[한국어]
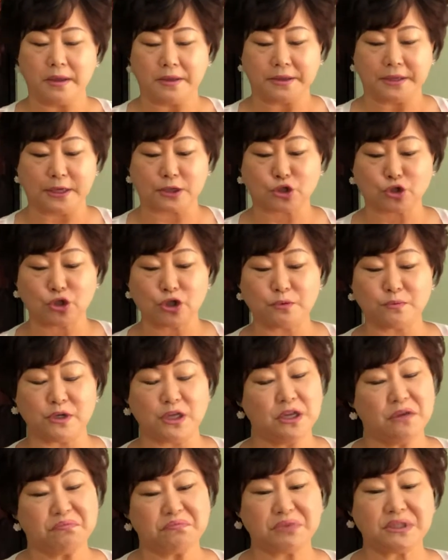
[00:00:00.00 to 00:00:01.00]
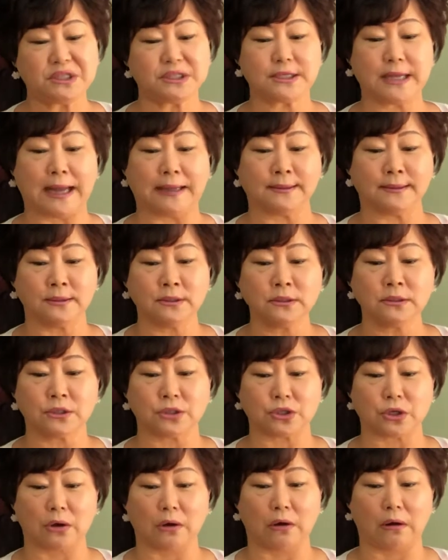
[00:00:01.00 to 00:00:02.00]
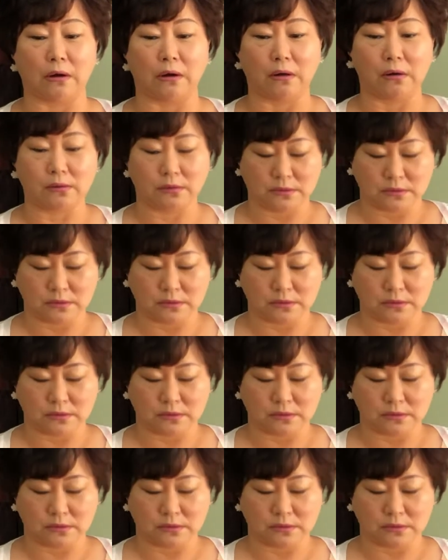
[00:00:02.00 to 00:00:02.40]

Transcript: 예수님을 믿지 않는 거죠.